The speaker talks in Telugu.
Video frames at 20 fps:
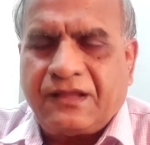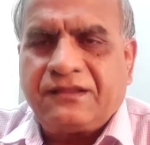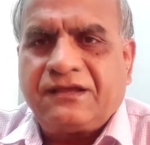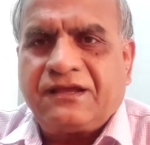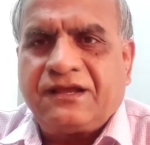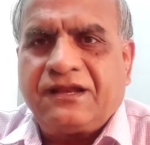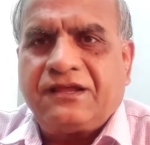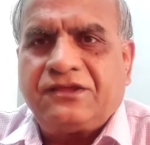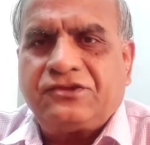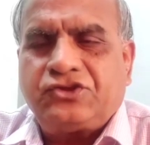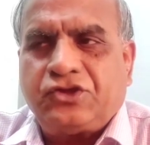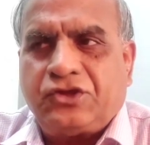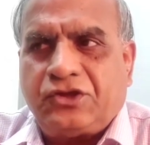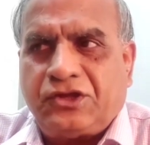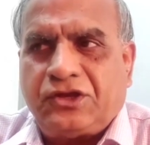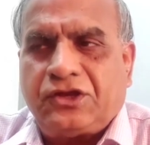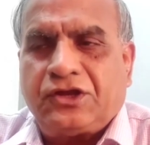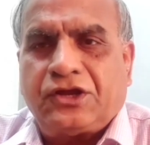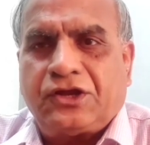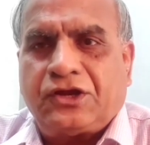అందుకనే
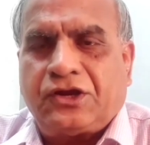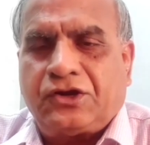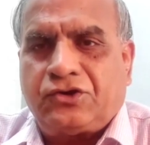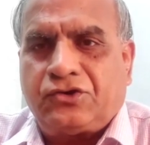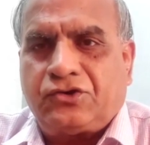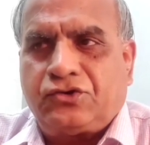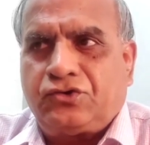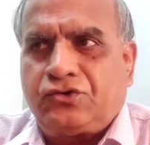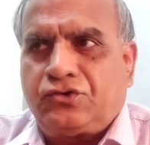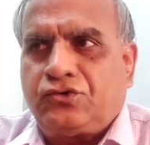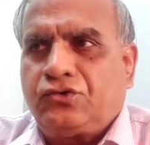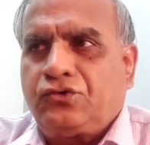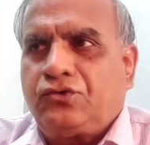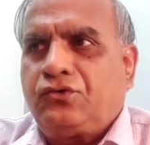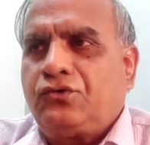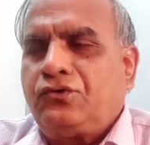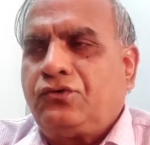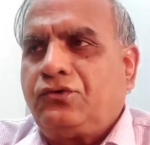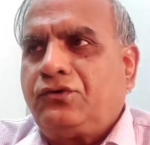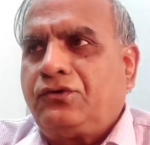చీర కట్టు
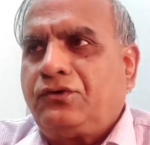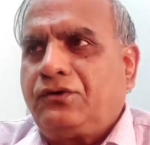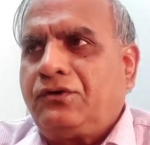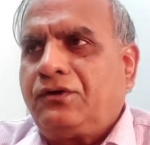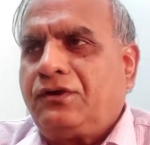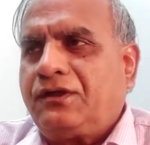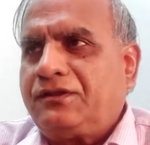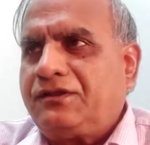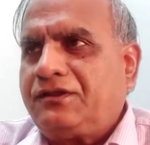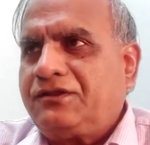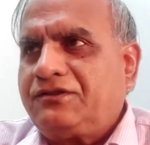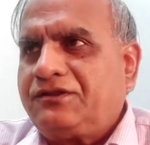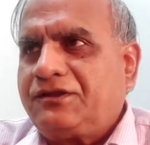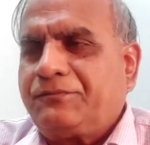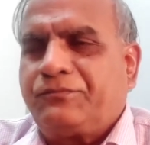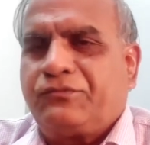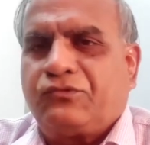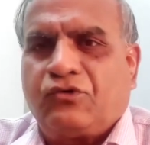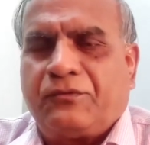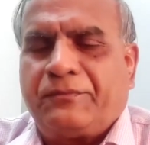కట్టుకు అదే
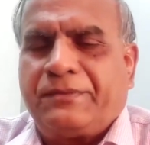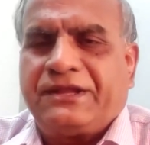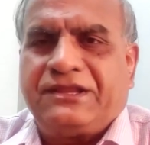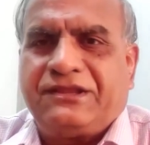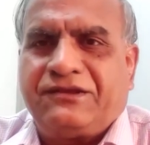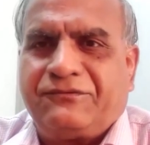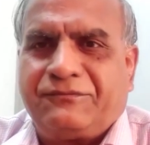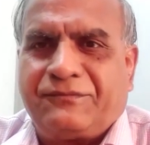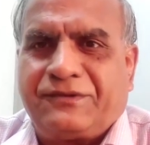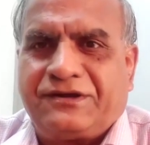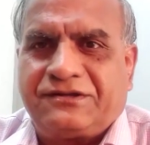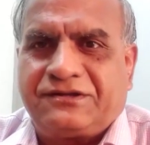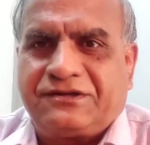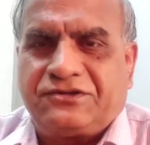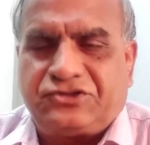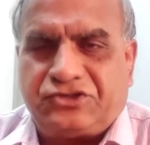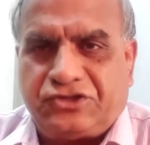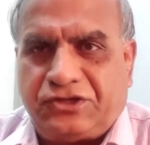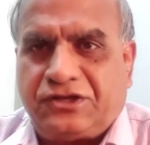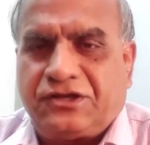చెప్తే ఒక పద్యం
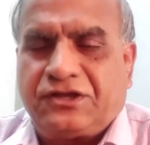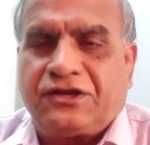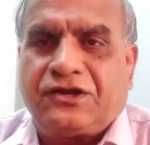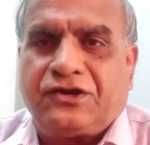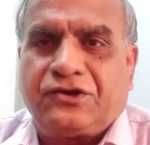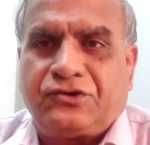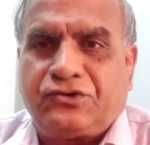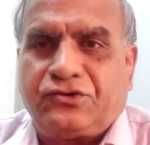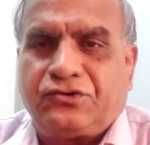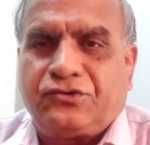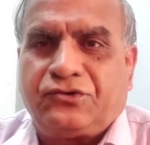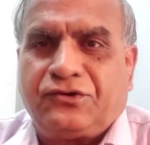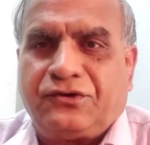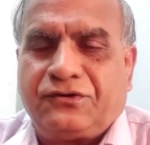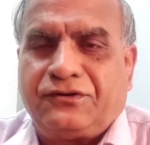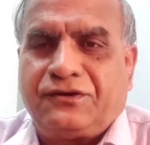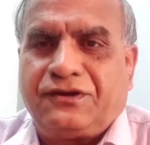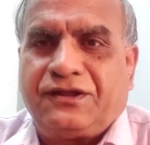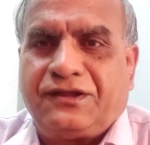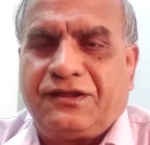పాడతాడు చీర
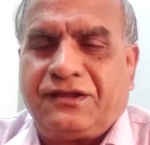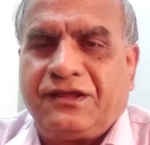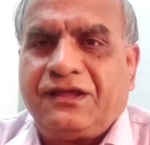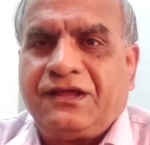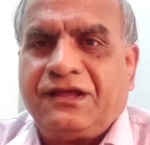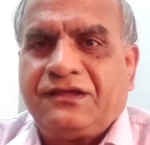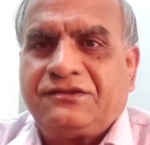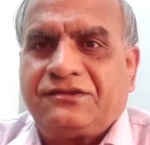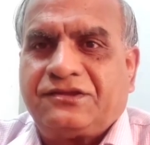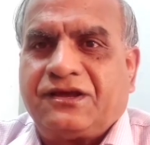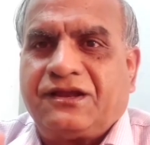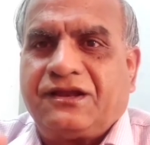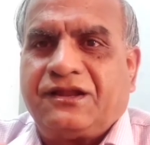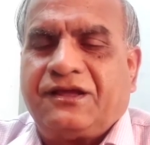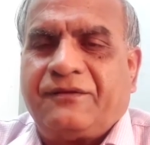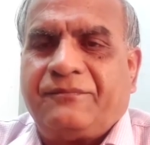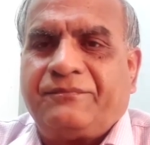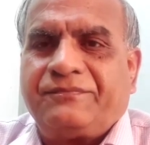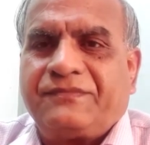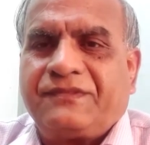కట్టుకుంటే
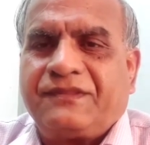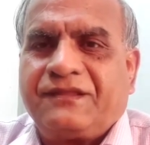చాలా